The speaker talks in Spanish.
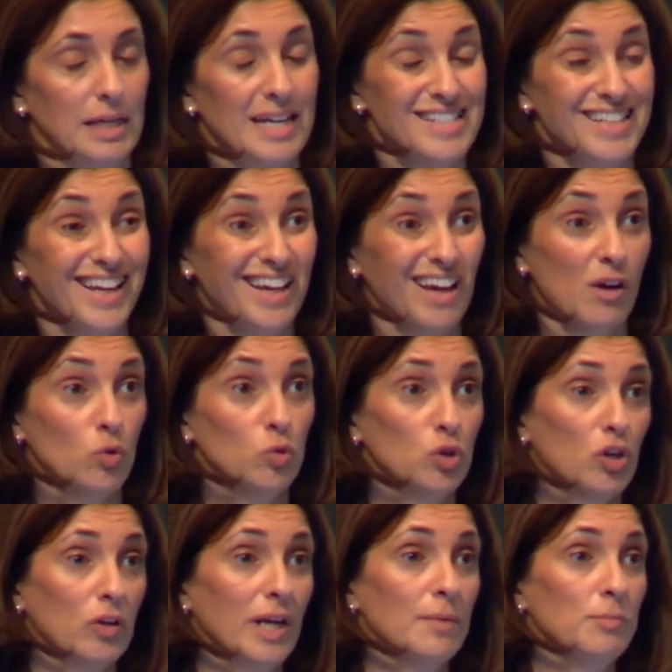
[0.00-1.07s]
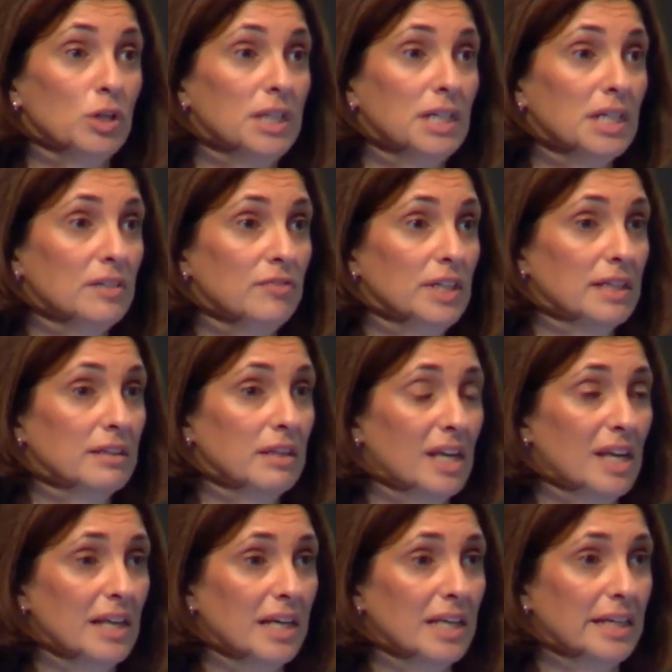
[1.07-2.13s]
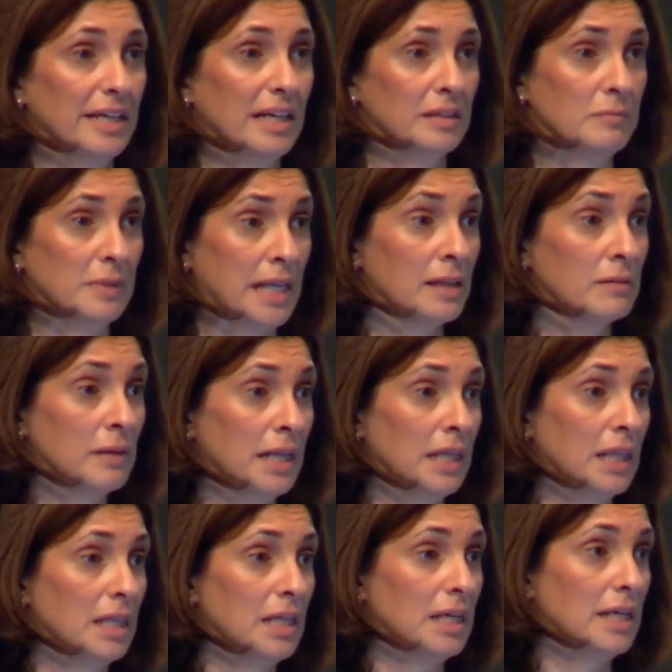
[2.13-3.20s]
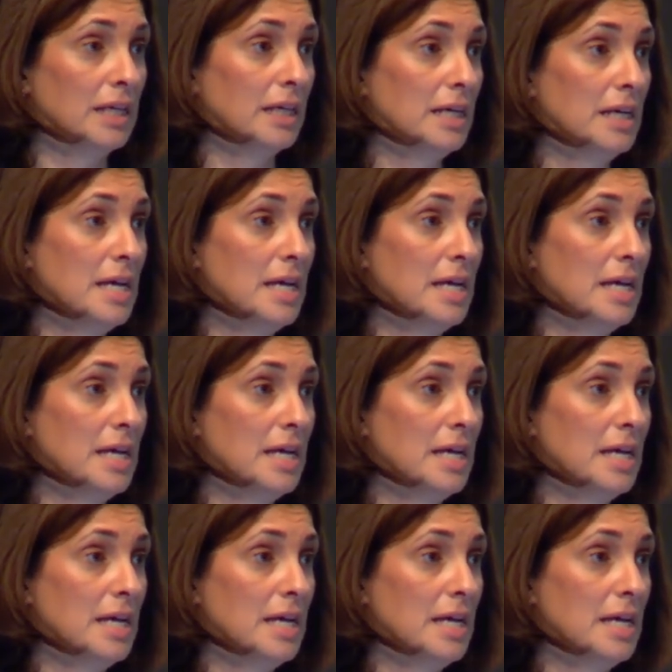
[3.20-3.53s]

es el ejecutor de la política financiera de la Generalitat Valenciana.